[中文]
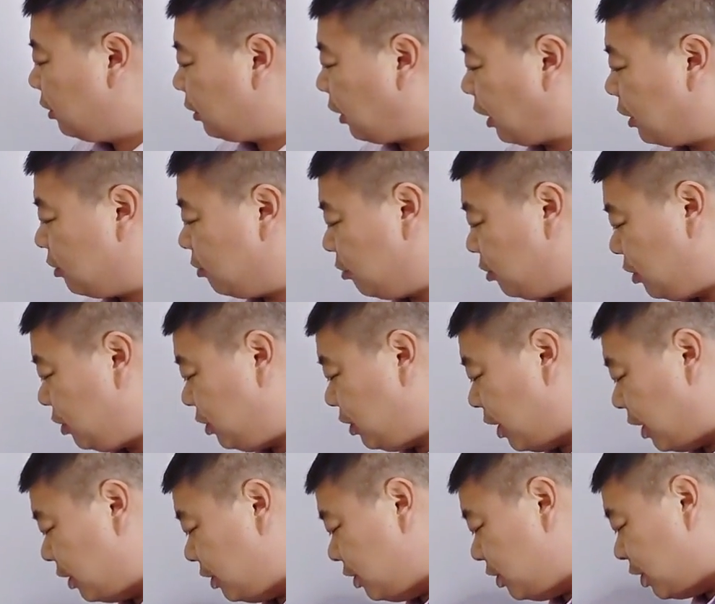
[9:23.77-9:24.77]
他就
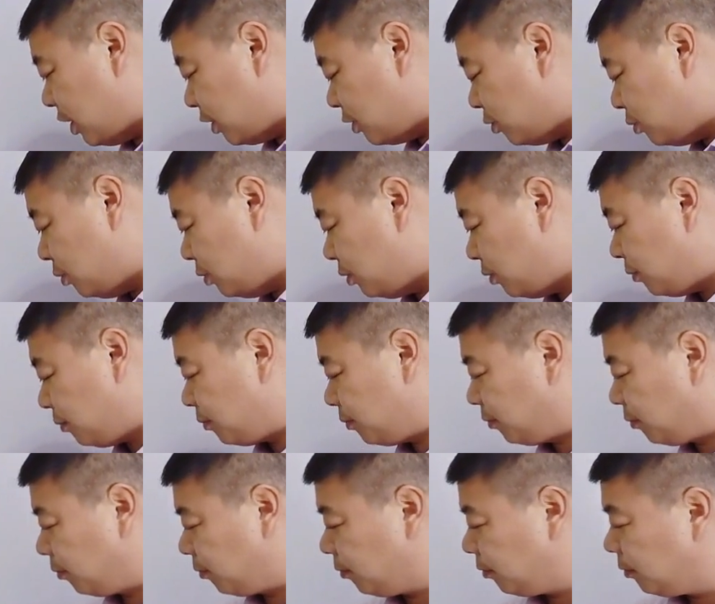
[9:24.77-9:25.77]
先将军。
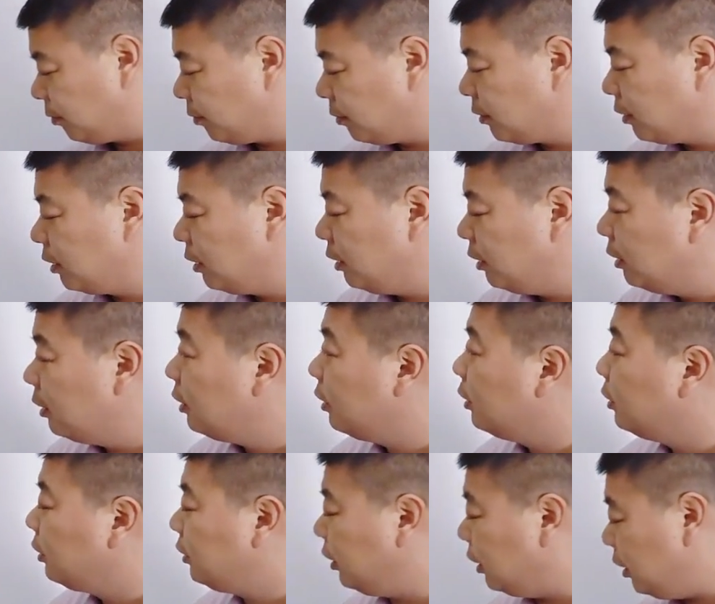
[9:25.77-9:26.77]

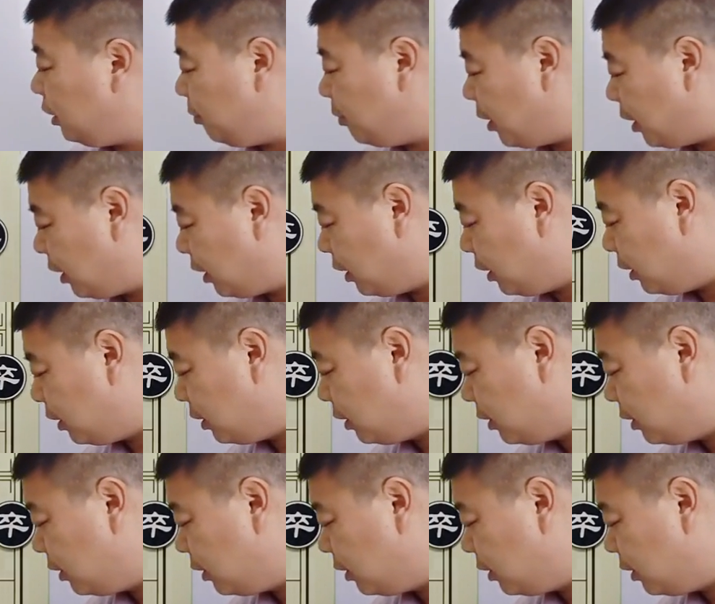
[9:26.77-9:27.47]
这里面呢，